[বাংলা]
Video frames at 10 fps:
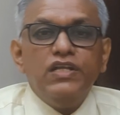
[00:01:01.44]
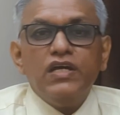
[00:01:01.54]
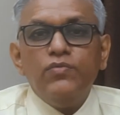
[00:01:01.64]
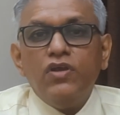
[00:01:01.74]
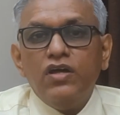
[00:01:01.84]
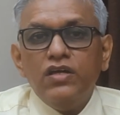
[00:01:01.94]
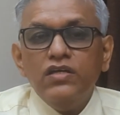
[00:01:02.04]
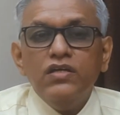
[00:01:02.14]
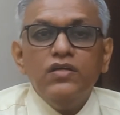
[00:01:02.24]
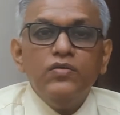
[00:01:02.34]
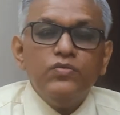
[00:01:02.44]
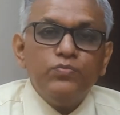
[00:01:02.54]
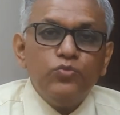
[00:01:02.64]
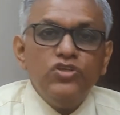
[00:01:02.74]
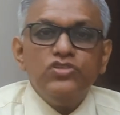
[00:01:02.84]
যেটাকে বলা হয়
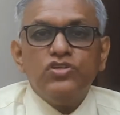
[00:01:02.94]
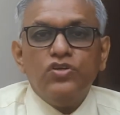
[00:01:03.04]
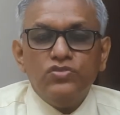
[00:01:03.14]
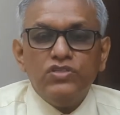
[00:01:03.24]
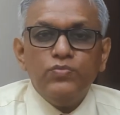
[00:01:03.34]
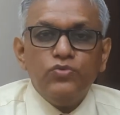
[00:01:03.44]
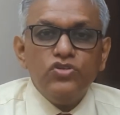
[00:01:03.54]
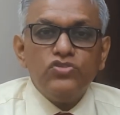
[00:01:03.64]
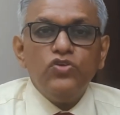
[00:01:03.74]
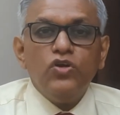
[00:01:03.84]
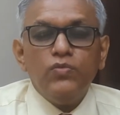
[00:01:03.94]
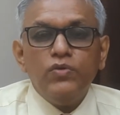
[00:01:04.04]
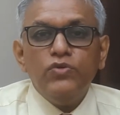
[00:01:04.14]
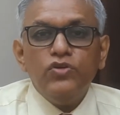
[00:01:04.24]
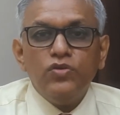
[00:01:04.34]
প্রোজেস্টেরন সেই প্রোজেস্টেরন
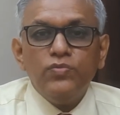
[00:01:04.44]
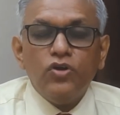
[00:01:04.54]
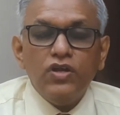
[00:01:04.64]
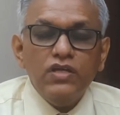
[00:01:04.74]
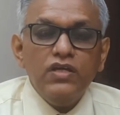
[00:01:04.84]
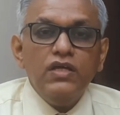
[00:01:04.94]
হরমোন বেরোনোর ফলে